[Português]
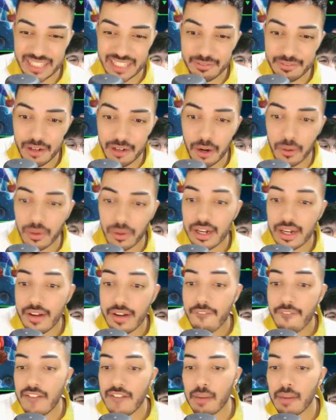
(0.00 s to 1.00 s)
Bom,
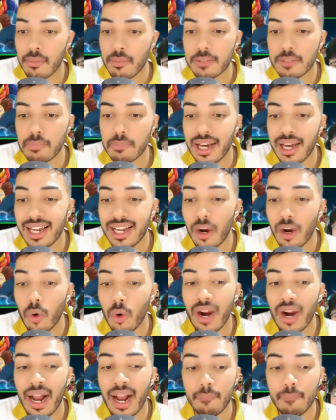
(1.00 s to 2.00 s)
Vamos para o
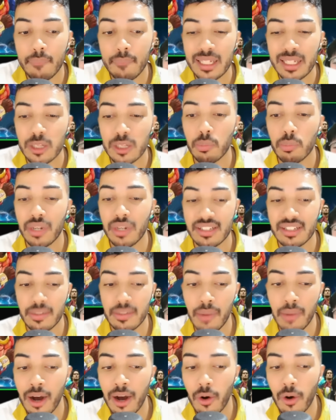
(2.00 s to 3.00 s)
capítulo
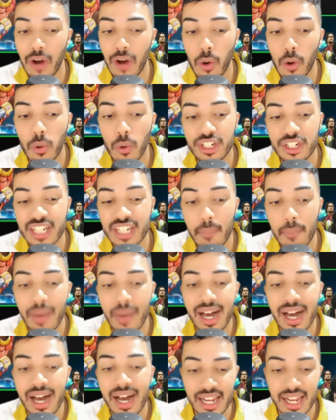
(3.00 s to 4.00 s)
principal, onde
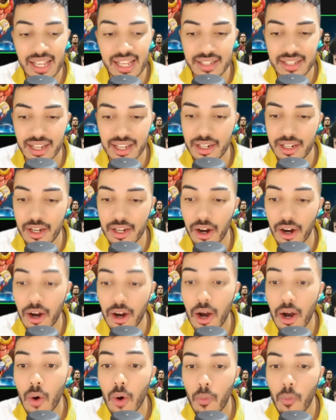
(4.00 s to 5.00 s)
aparece ali ó,
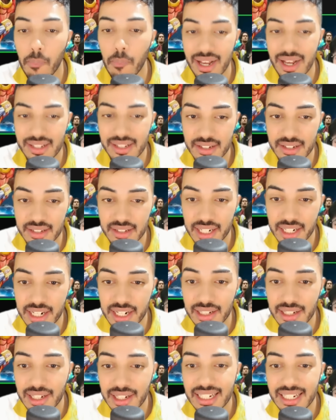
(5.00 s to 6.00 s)
o passe
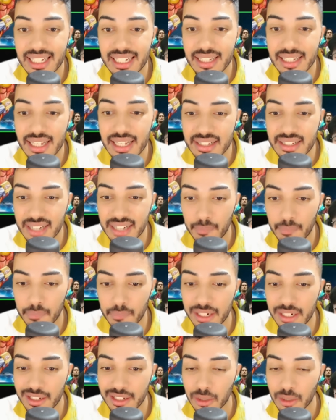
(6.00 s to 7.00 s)
estrela, e nesse
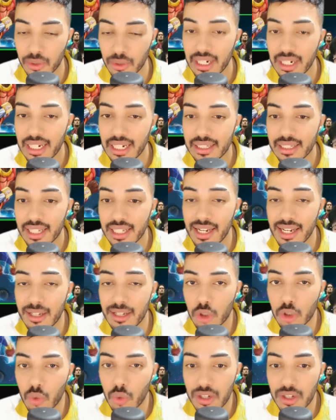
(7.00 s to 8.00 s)
capítulo tem
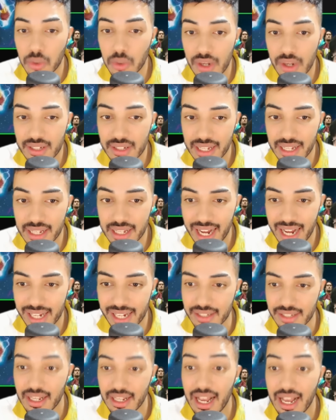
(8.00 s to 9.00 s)
duas coisas
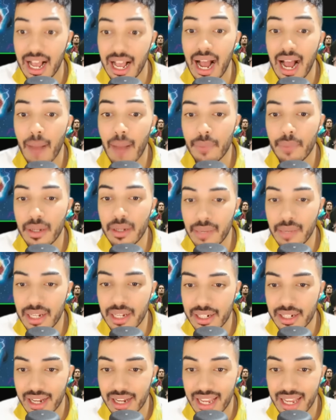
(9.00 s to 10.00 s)
legais. A
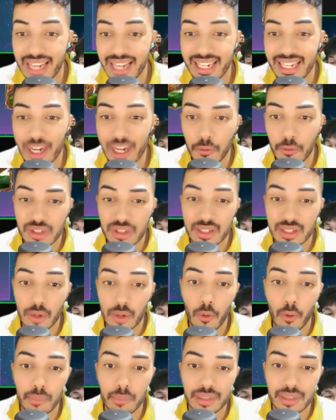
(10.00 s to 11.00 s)
primeira que ao você
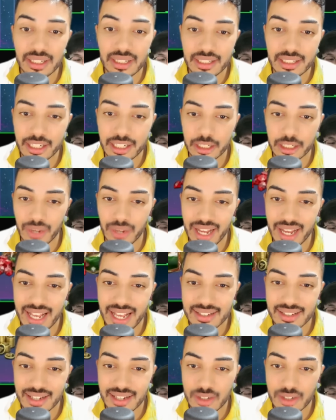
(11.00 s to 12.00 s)
completando
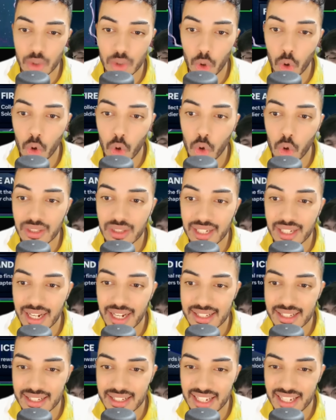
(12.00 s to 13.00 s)
essas
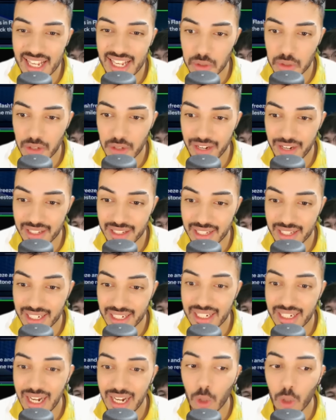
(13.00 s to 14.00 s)
outras guias do evento aqui
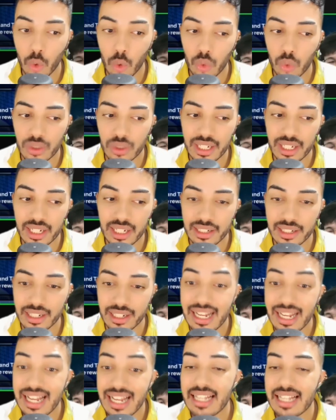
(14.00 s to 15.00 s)
ao longo dele,
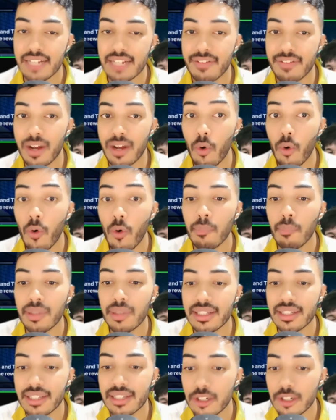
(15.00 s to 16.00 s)
você vai
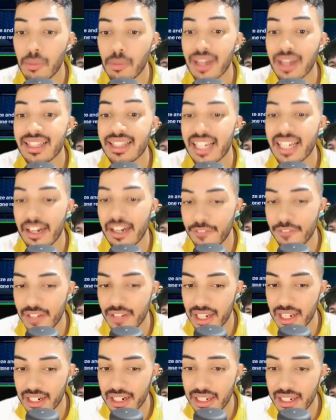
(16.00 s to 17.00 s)
completando uma tarefinha
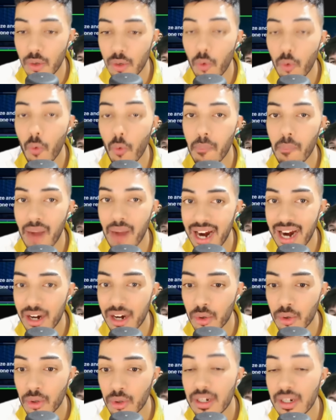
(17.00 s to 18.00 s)
ali, um
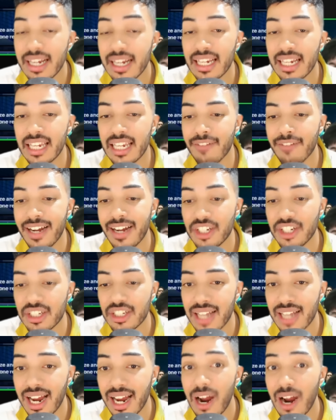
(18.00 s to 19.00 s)
marco, que vai te
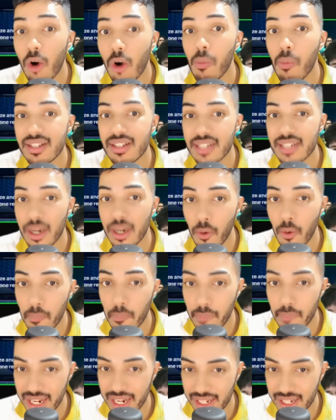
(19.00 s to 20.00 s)
dar algumas
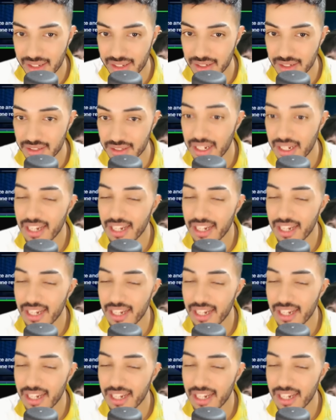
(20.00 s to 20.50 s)
recompensas.